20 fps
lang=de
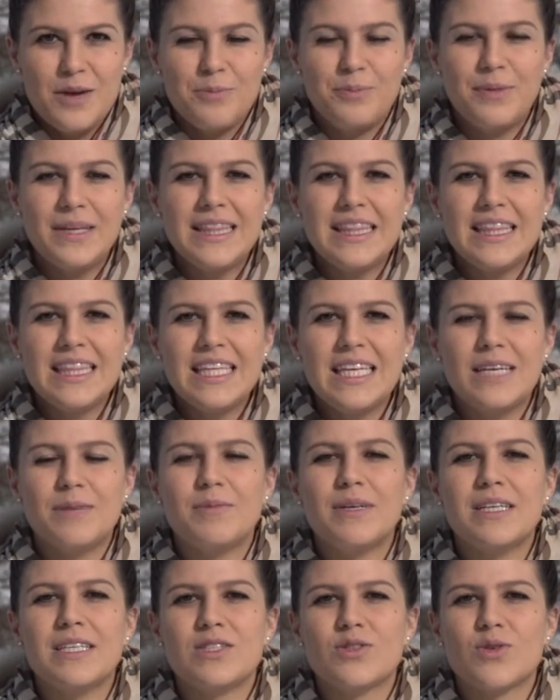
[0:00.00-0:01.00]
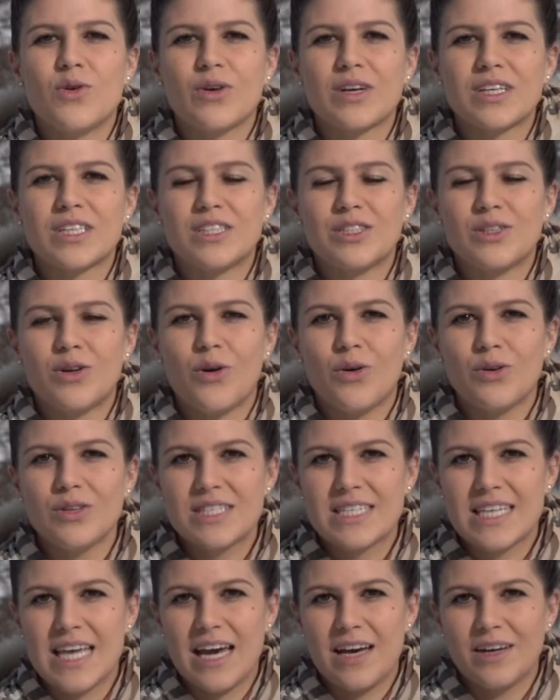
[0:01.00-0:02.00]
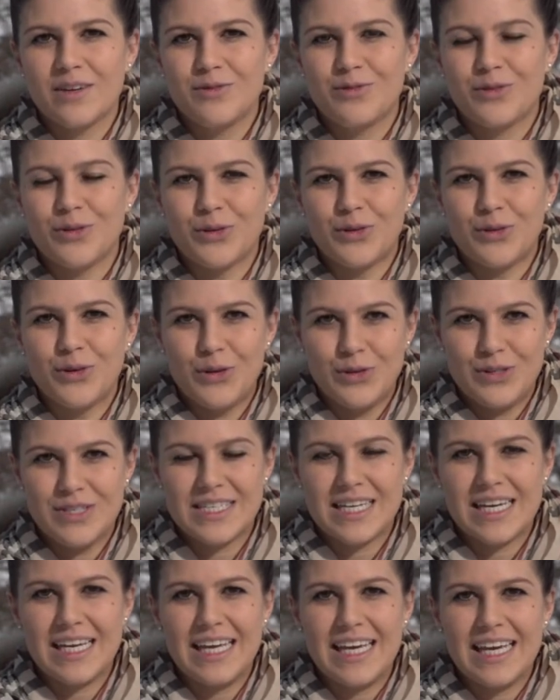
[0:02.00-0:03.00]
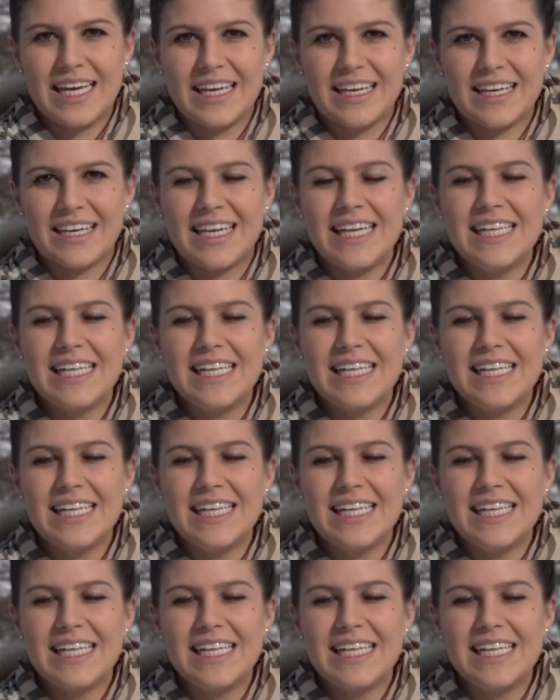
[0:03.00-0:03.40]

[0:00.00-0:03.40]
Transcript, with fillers: Mitten im historischen Ortskern von Ötz gelegen,